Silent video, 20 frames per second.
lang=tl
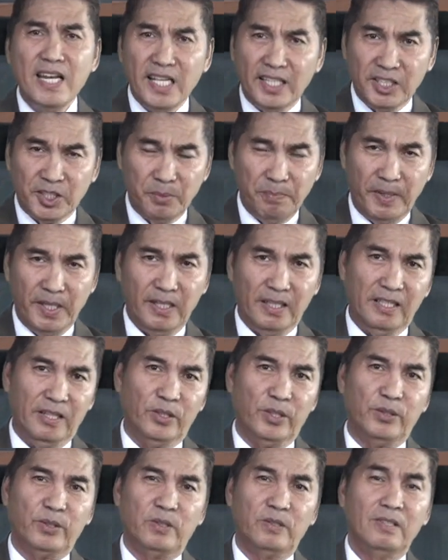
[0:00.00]
na
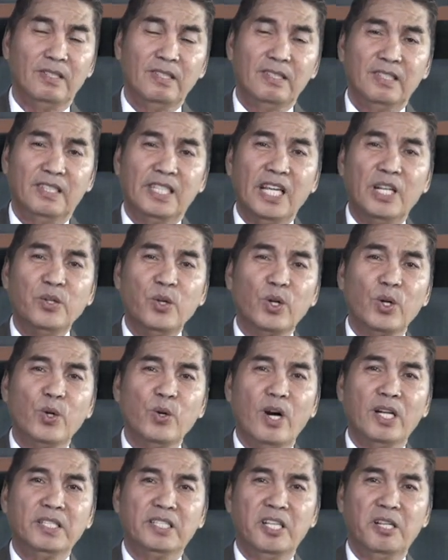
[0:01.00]
espiritu.
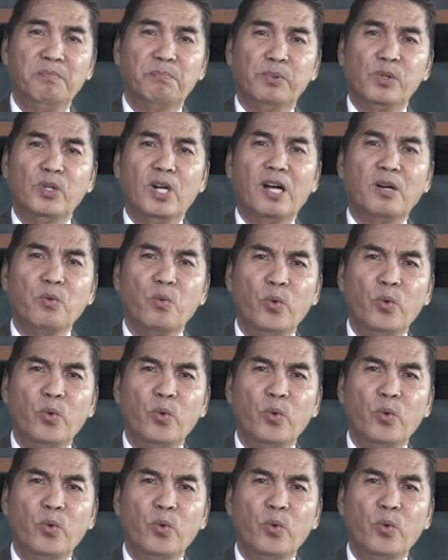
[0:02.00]
Tinuruan din po ng